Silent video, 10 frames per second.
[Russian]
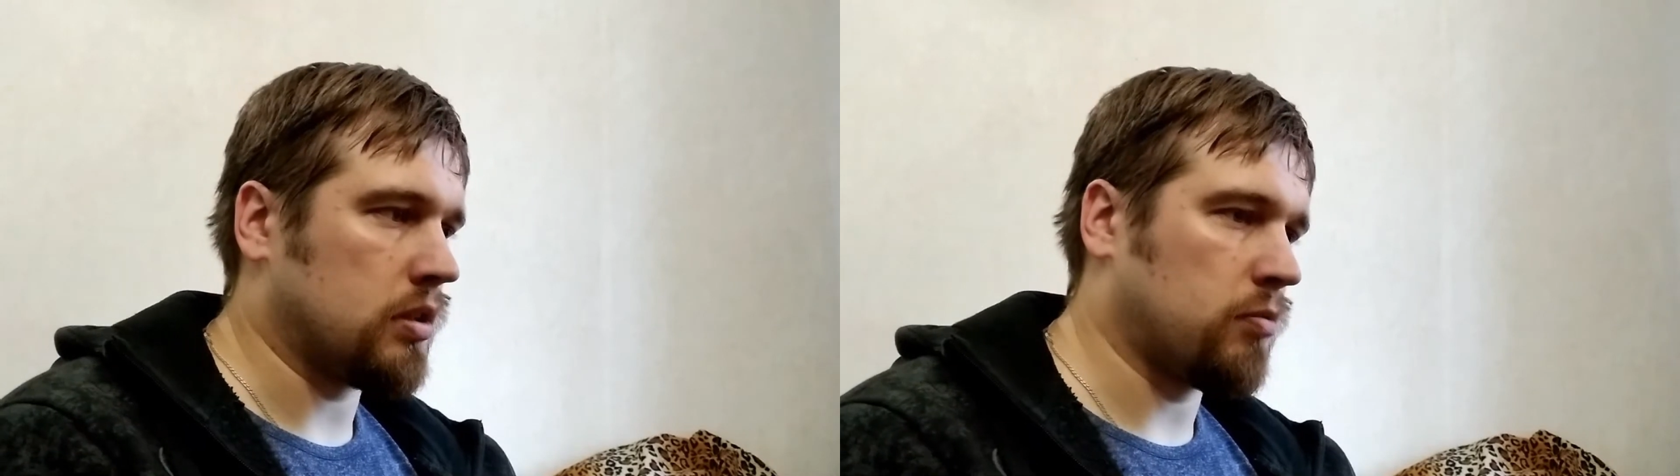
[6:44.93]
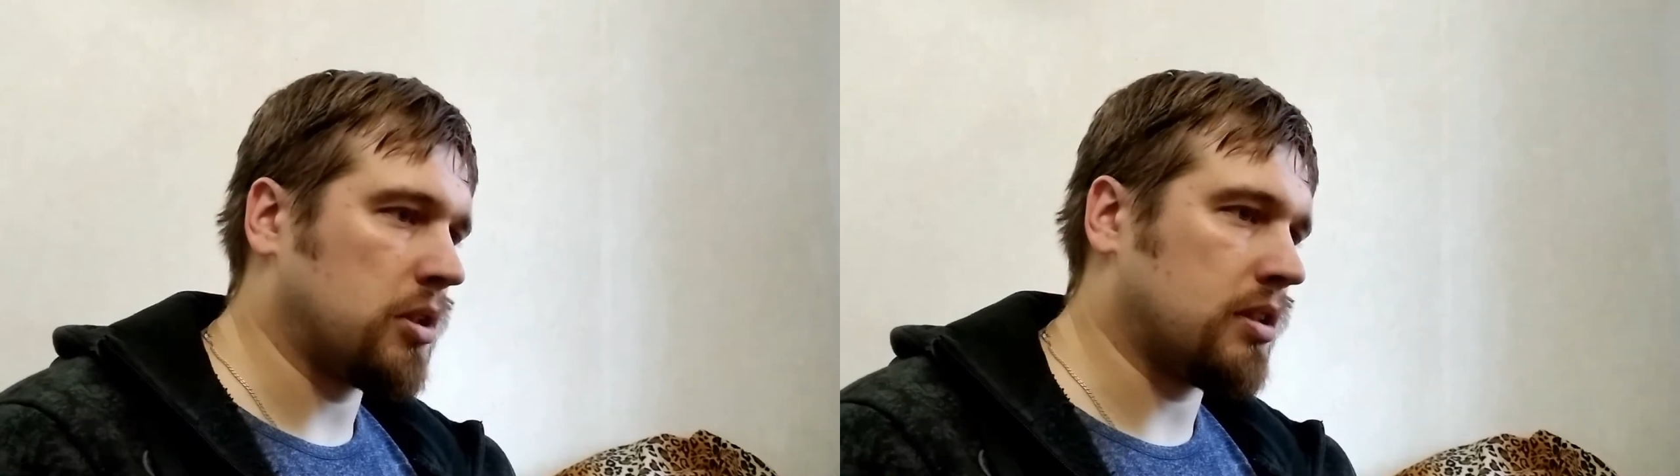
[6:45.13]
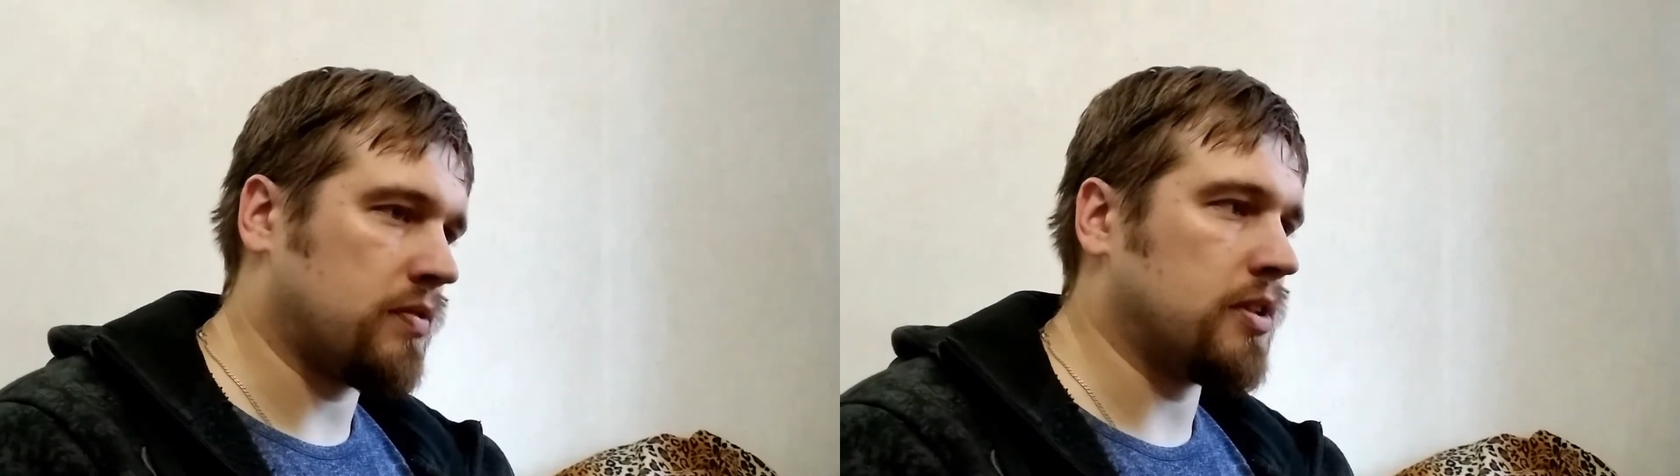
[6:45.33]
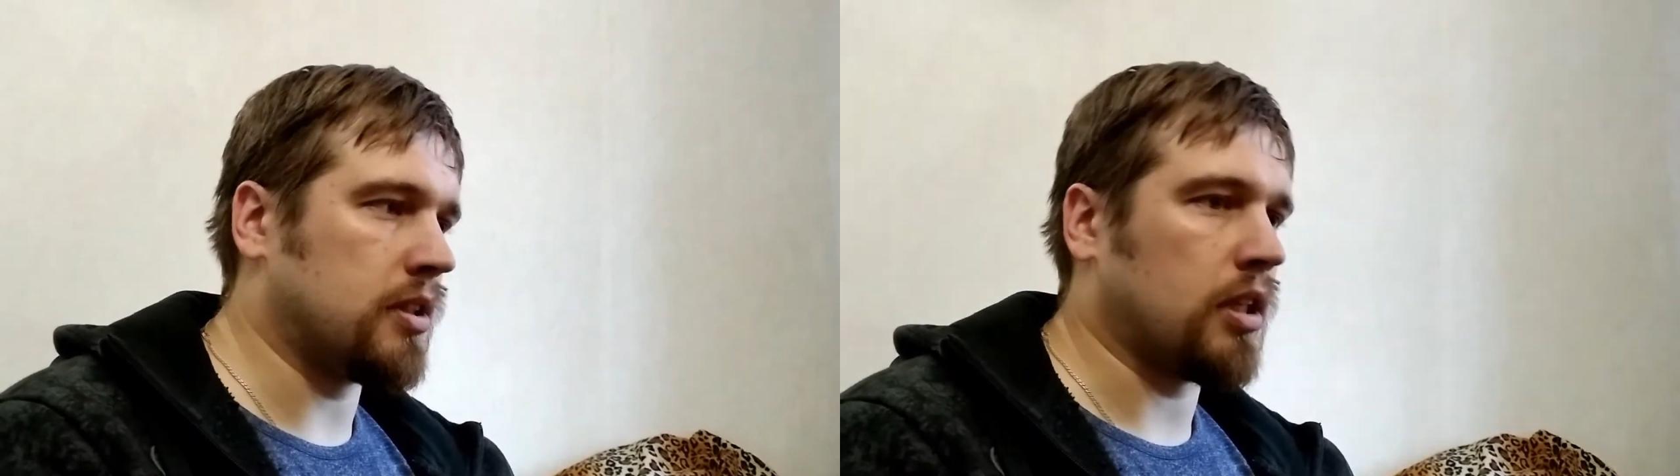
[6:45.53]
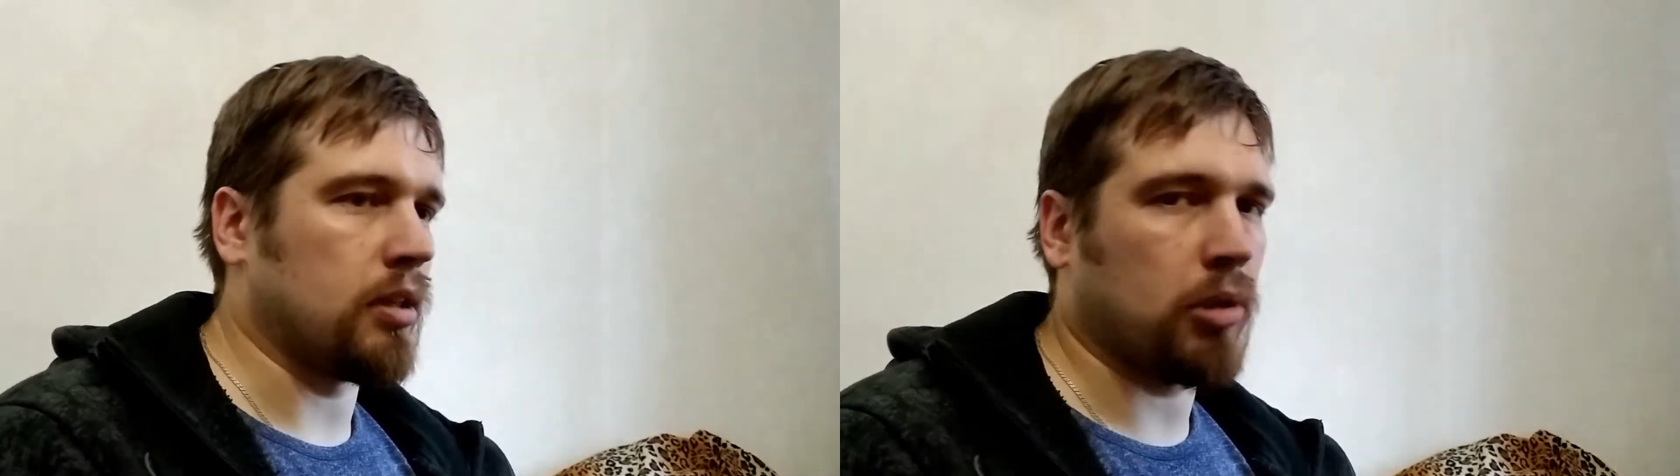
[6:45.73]
вместе с
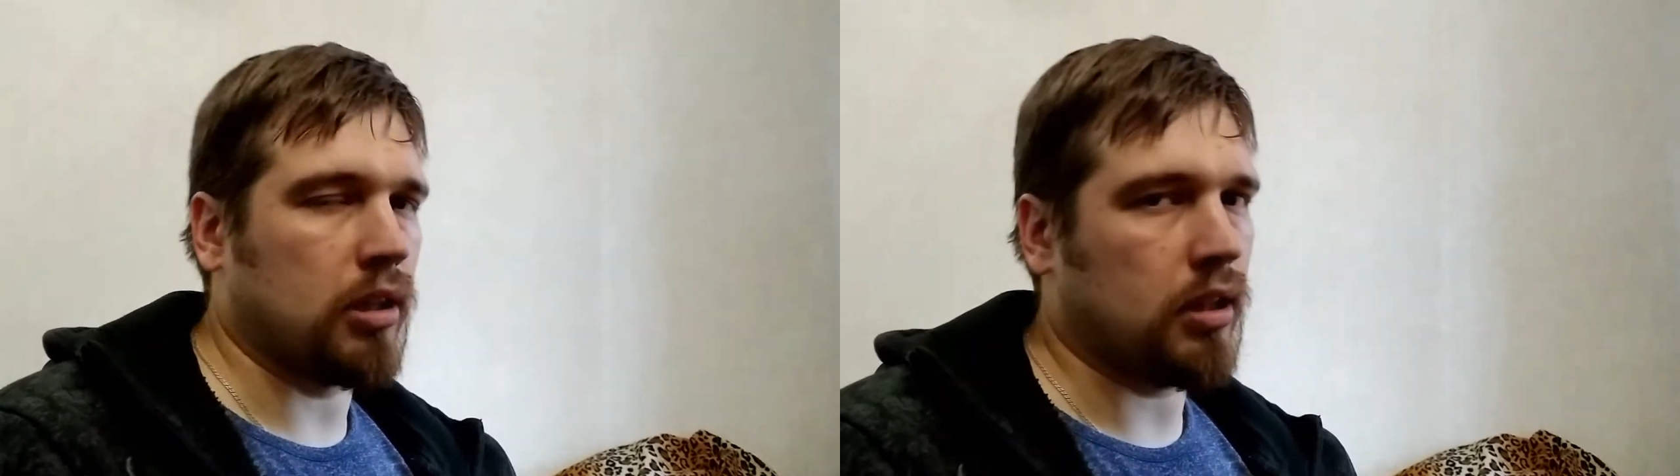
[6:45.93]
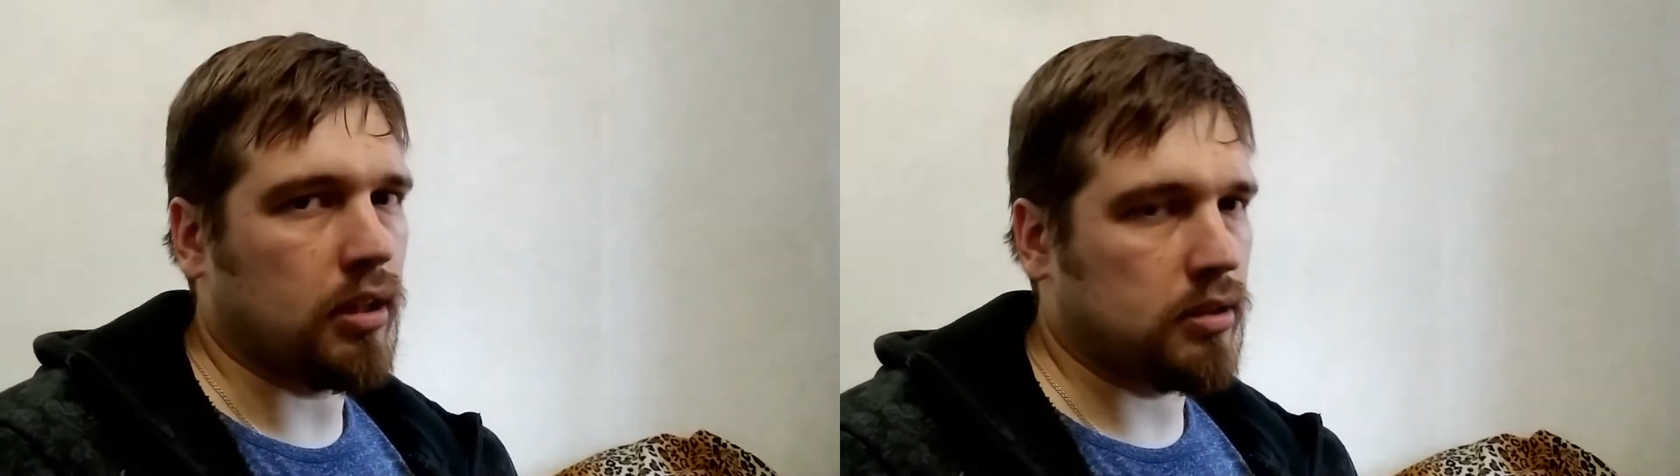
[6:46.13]
физикой, там когда-то